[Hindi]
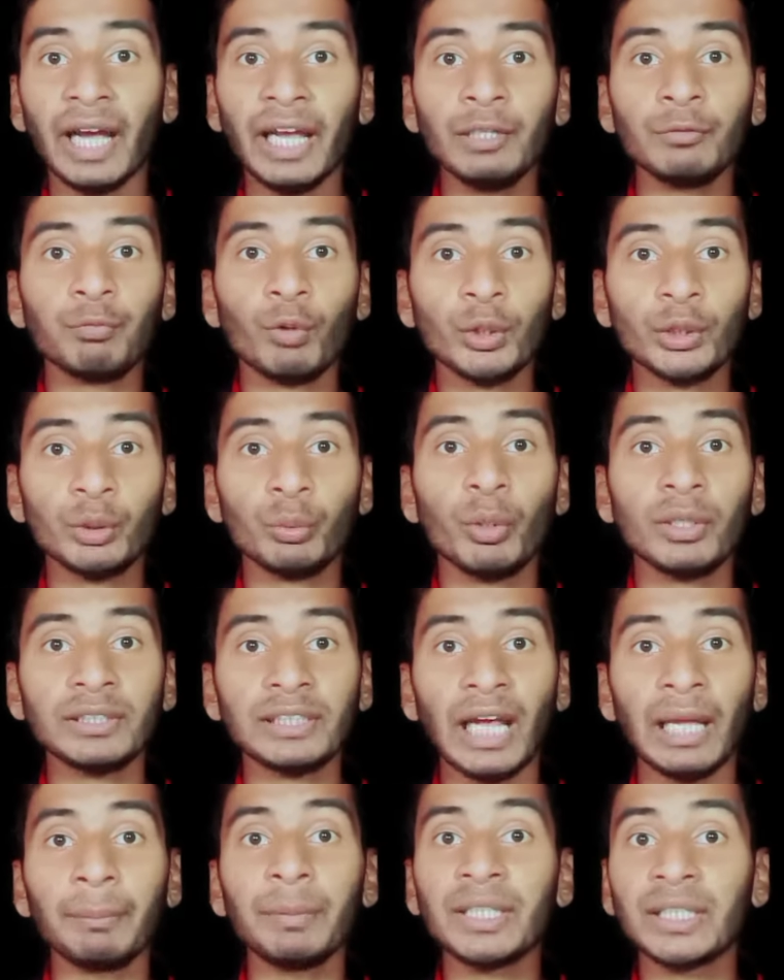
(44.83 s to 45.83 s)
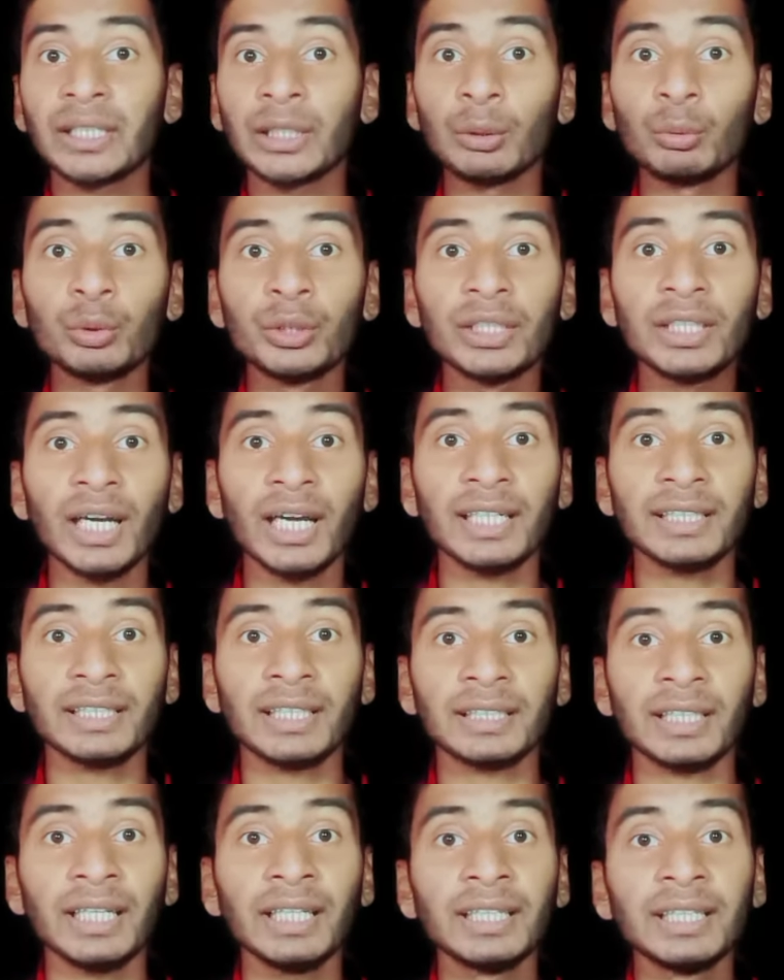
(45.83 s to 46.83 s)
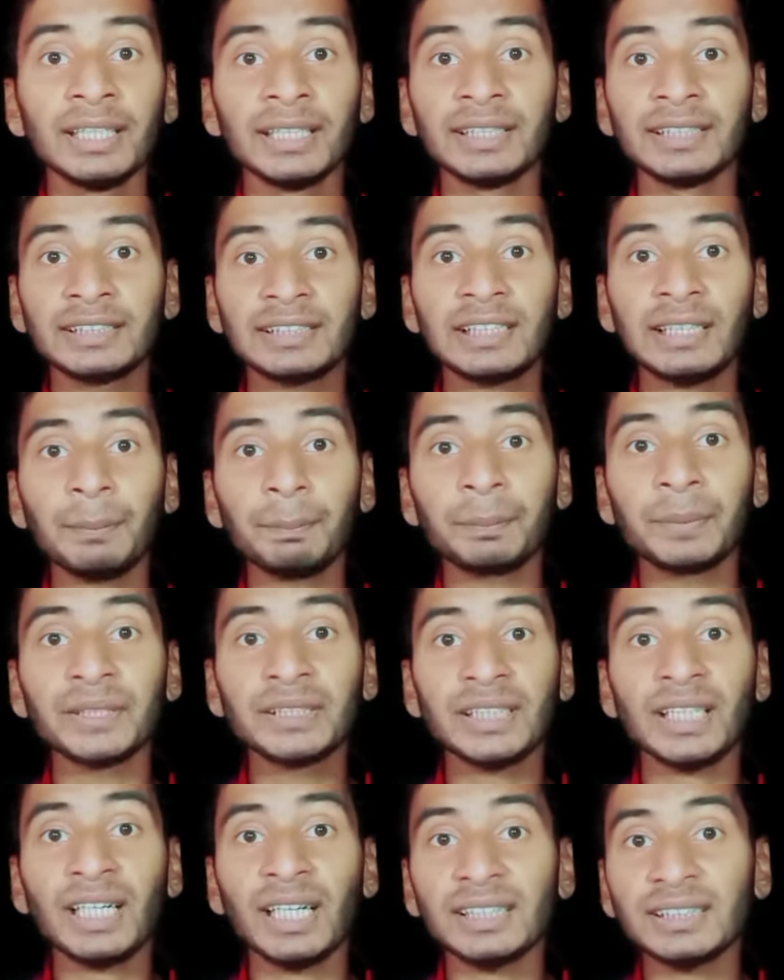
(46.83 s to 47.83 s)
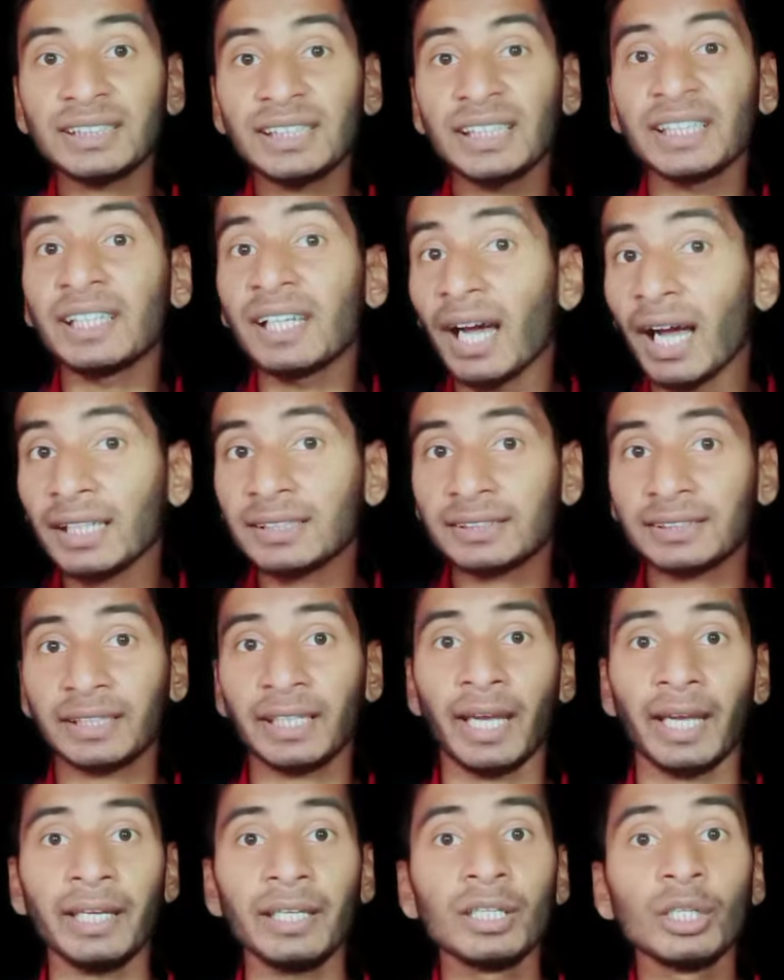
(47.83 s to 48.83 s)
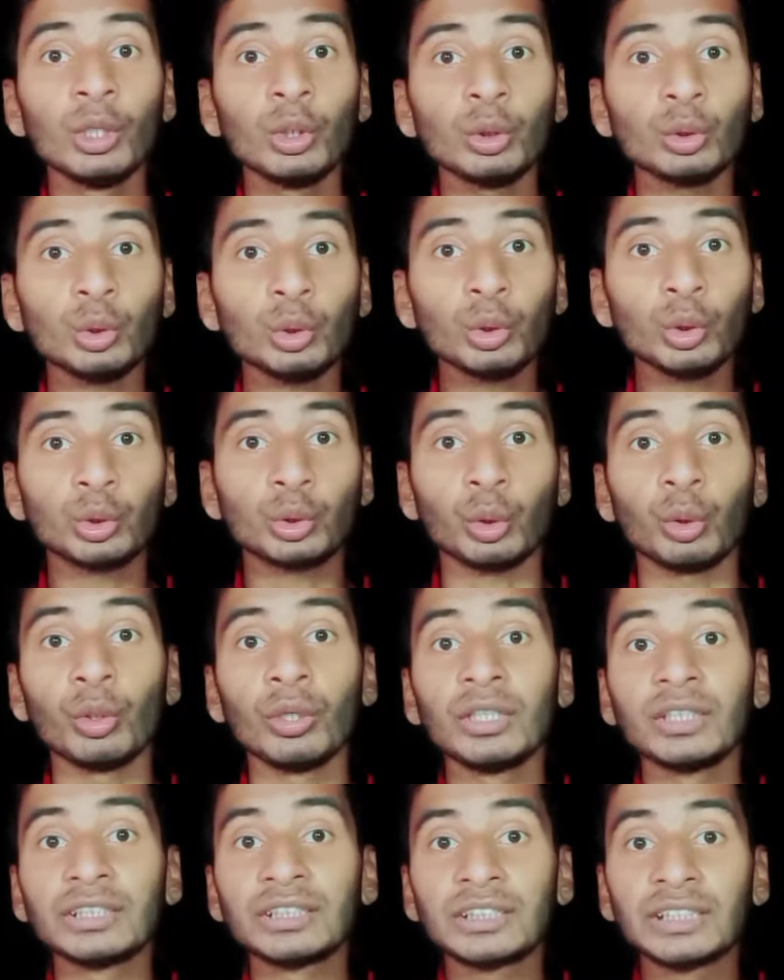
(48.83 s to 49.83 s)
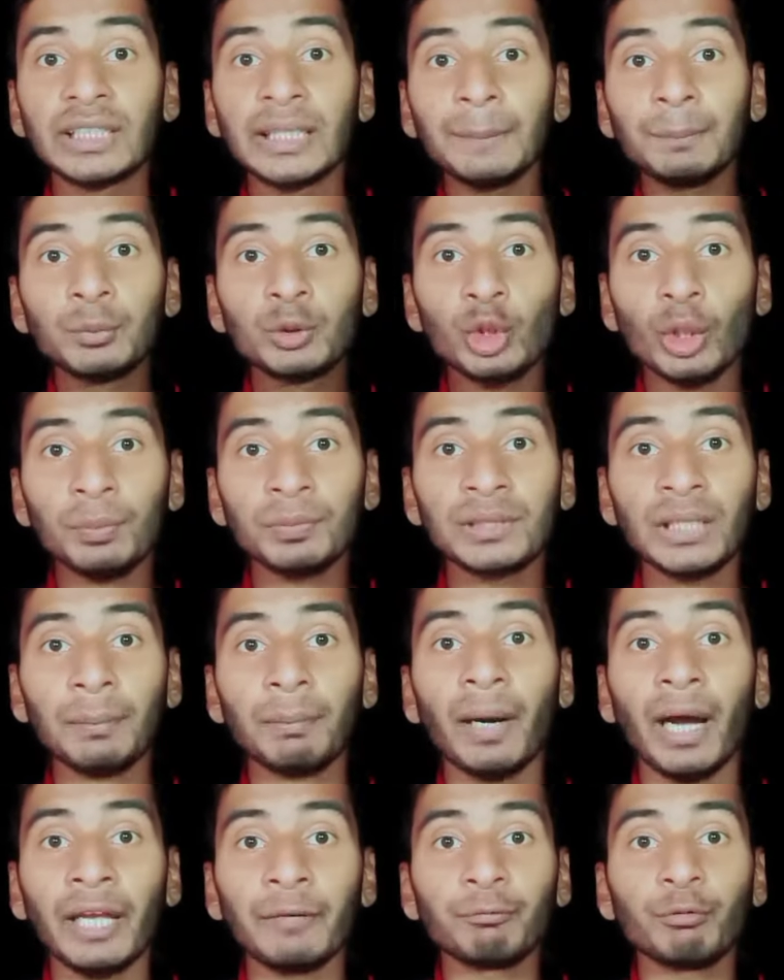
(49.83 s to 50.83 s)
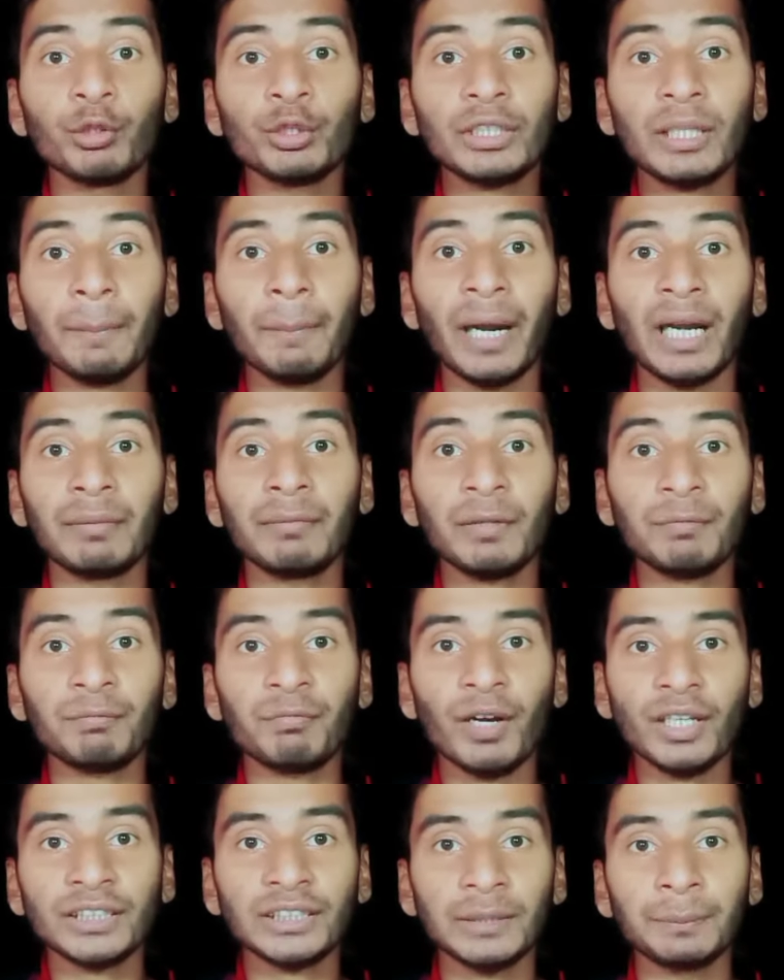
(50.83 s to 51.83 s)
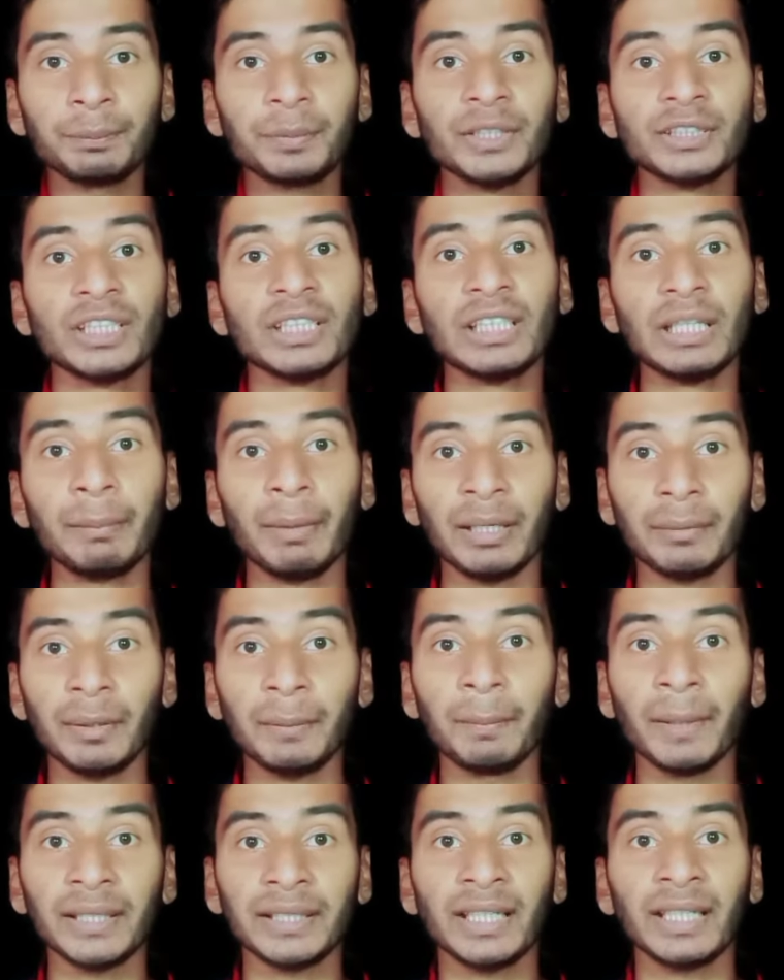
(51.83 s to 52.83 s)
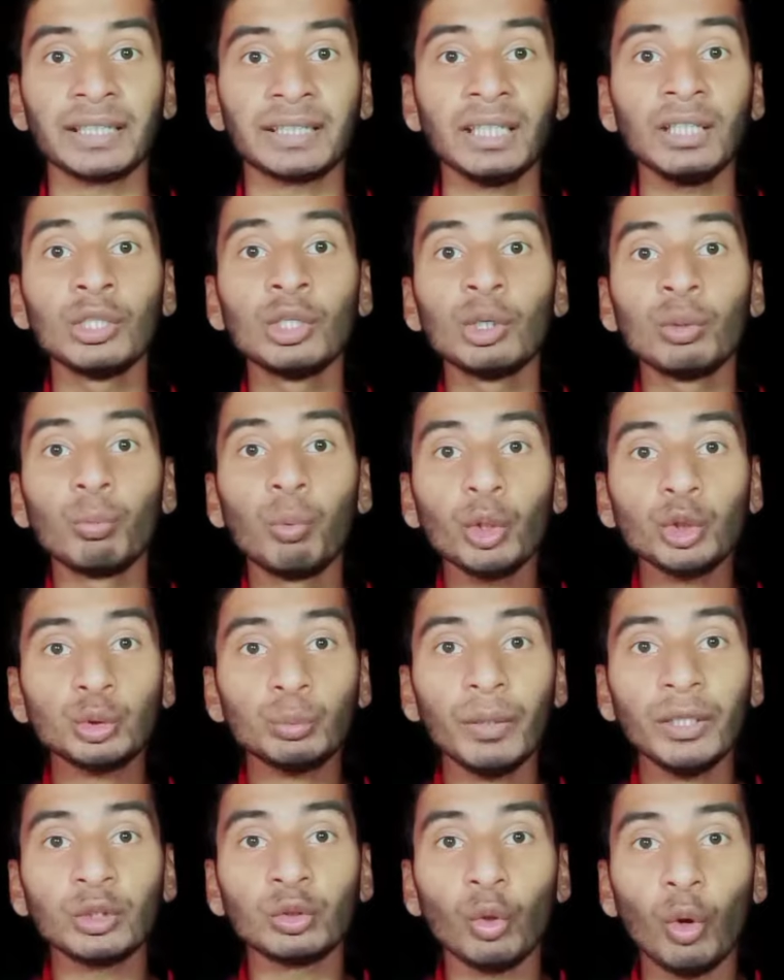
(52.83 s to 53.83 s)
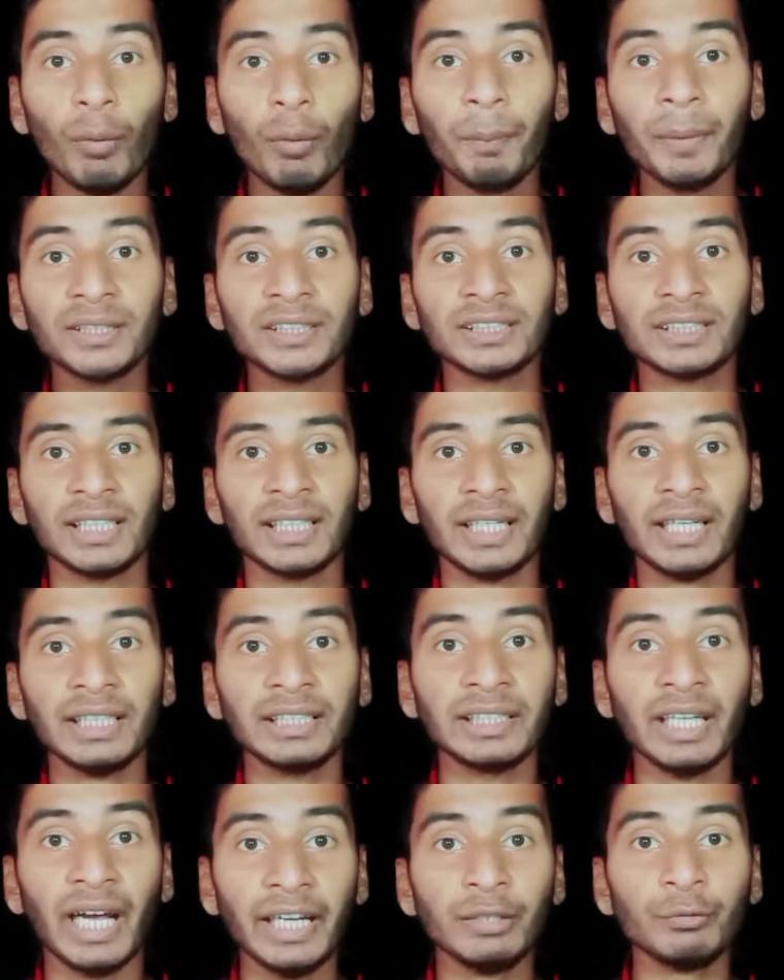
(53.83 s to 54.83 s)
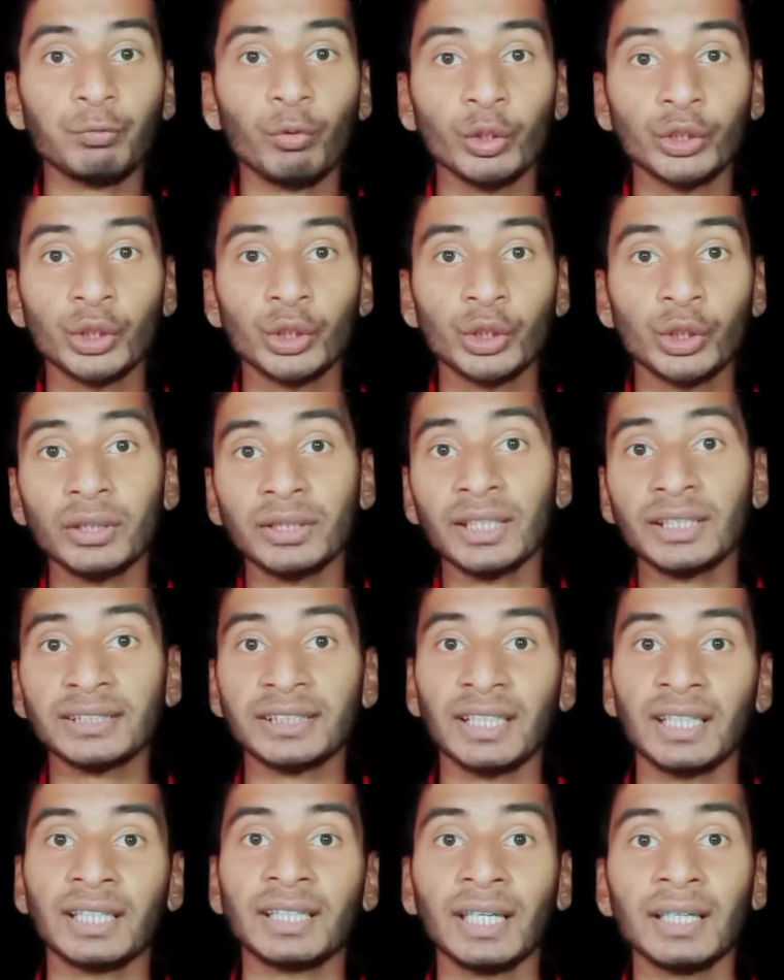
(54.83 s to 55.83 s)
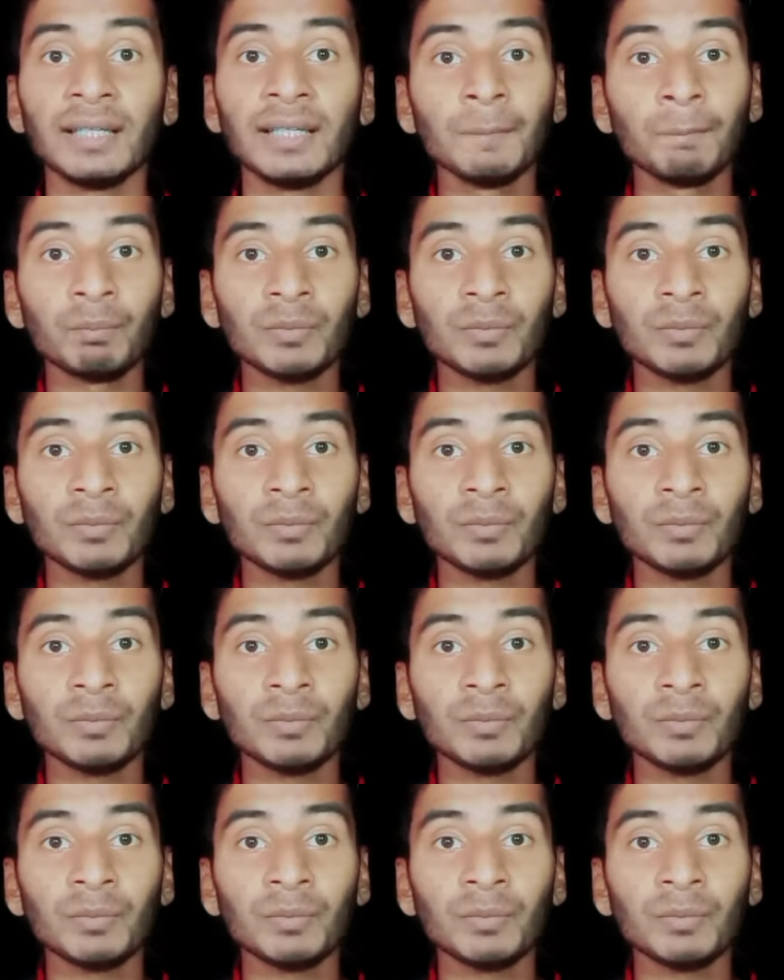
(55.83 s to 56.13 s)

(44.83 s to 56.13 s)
941 टाइम ही क्यों दिखाया जाता है इसके पीछे का असली रास क्या है तो दोस्तों स्टीव जॉब जब आईफोन के बारे में फर्स्ट इंप्रेशन के बारे में बताया था वो सुबह नौ बजे से लेकर 941 तक चला था